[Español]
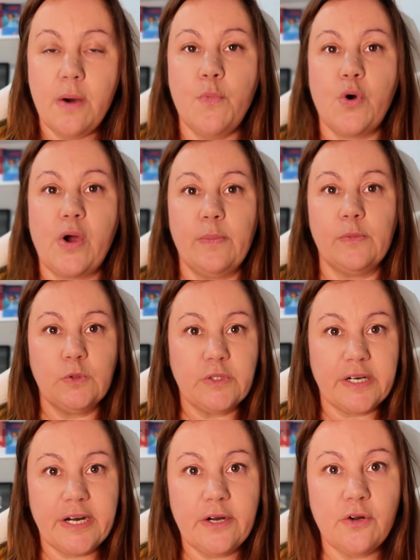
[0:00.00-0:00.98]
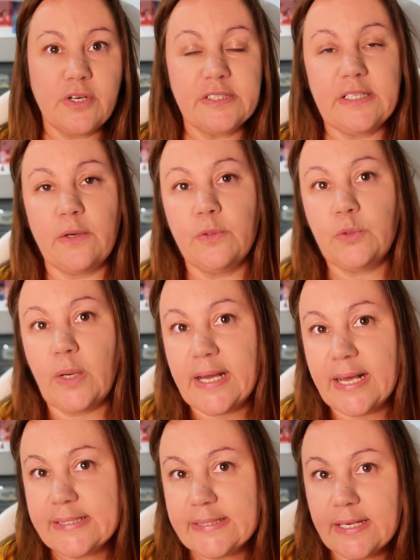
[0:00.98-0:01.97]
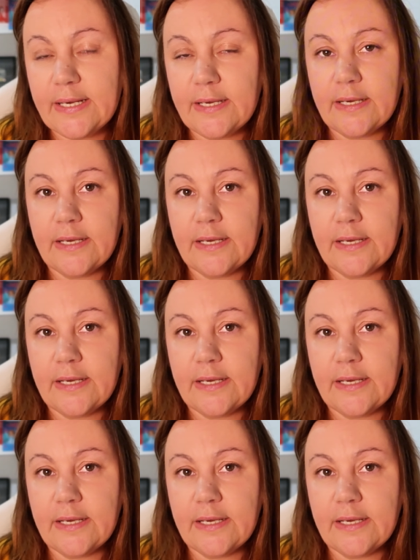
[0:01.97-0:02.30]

busquemos un terreno que esté a nuestro alcance,